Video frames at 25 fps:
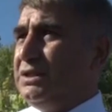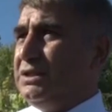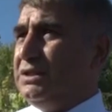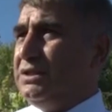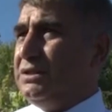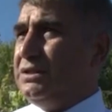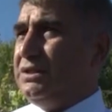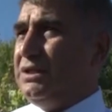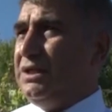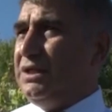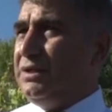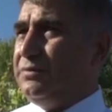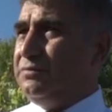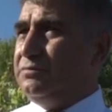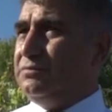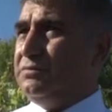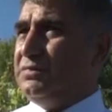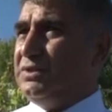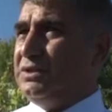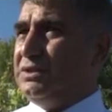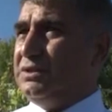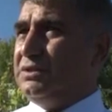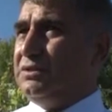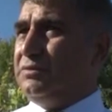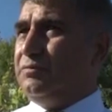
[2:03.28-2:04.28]
hem
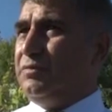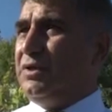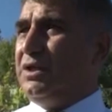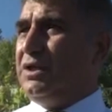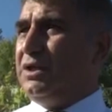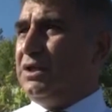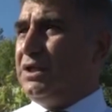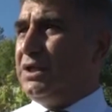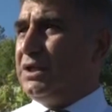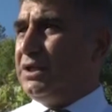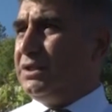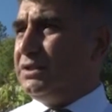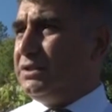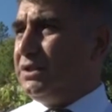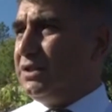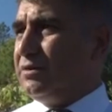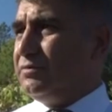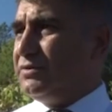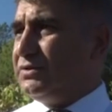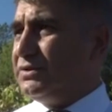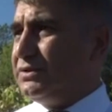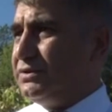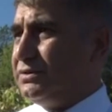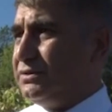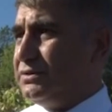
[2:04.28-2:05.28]
bağ
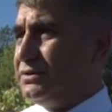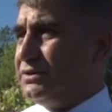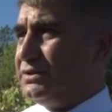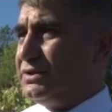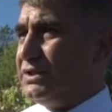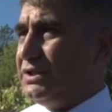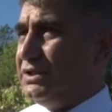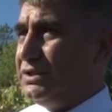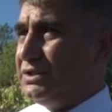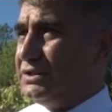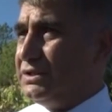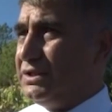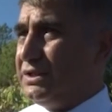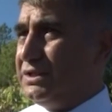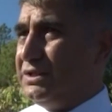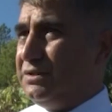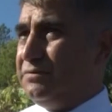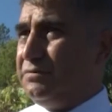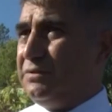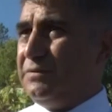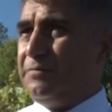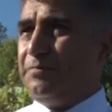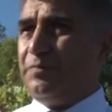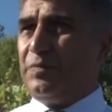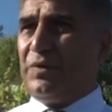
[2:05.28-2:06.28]
alanlarımızı
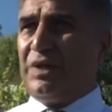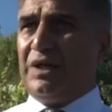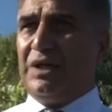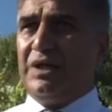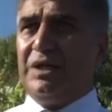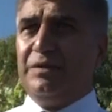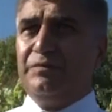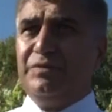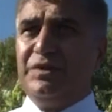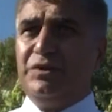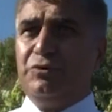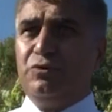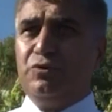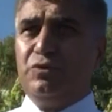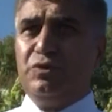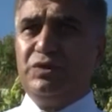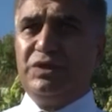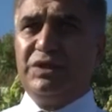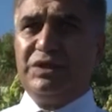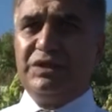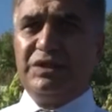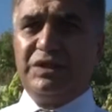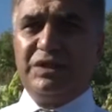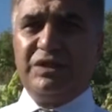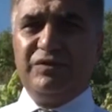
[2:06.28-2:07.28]
genişletip hem de
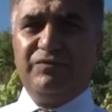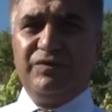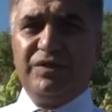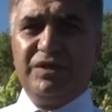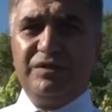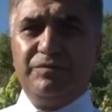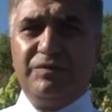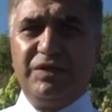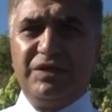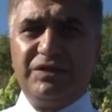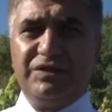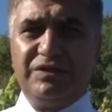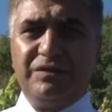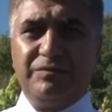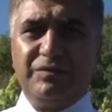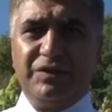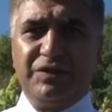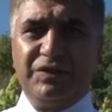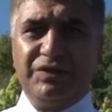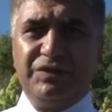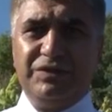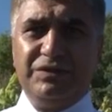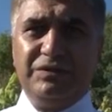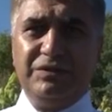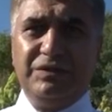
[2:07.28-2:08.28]
ürünlerdeki verimi
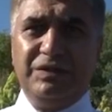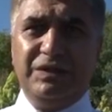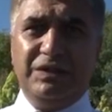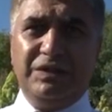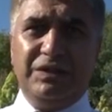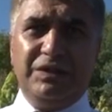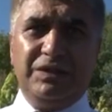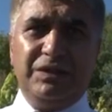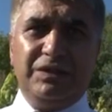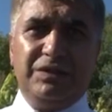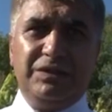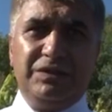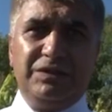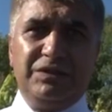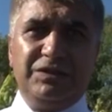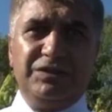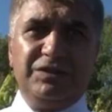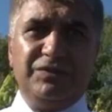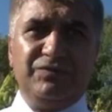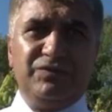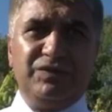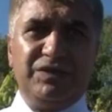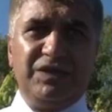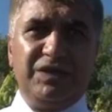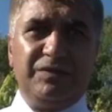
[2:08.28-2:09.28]
artırmak için
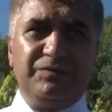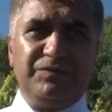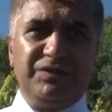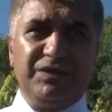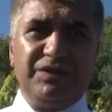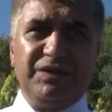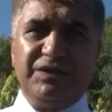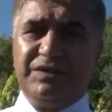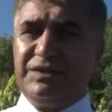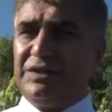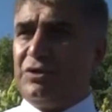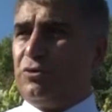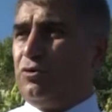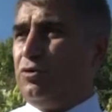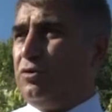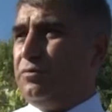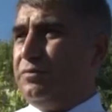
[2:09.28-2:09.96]
çiftçilerimize destek